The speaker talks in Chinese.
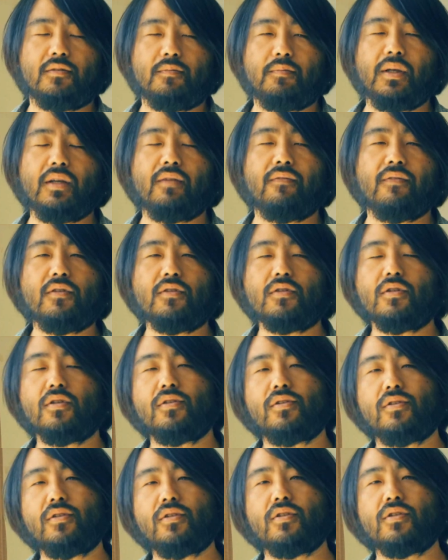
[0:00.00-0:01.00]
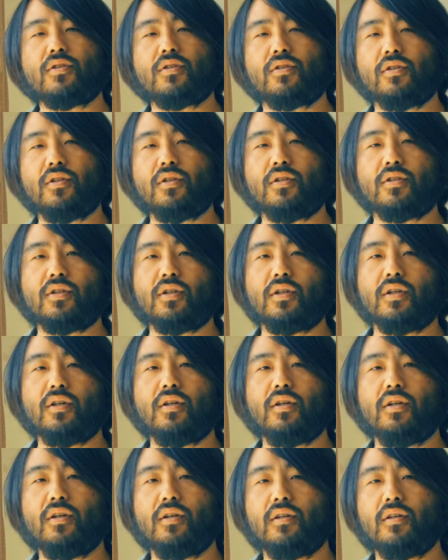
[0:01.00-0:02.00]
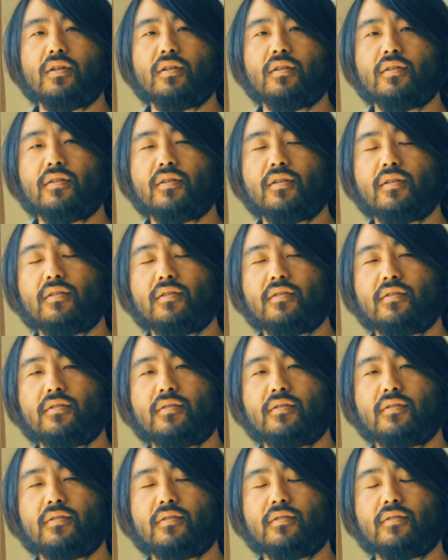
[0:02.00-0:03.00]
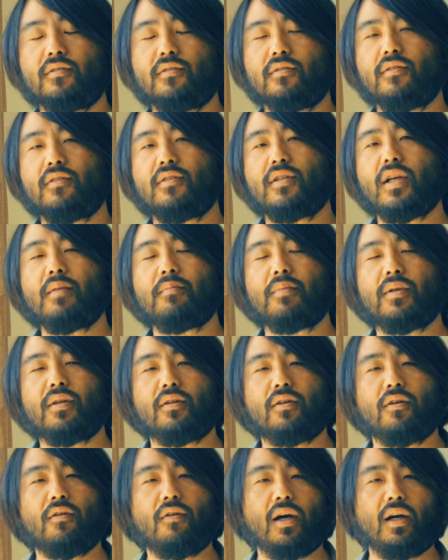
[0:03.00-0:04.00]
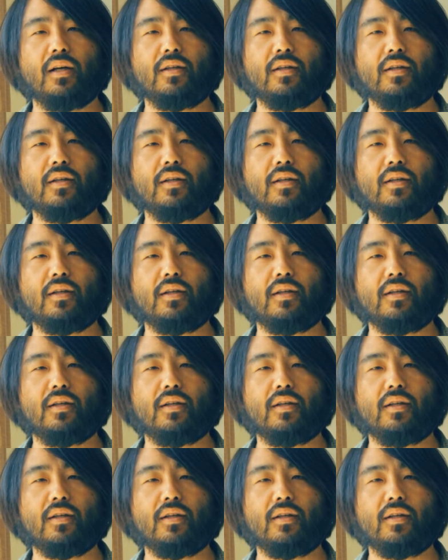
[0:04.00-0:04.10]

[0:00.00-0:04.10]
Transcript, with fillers: 百分之四十的这个占比的话，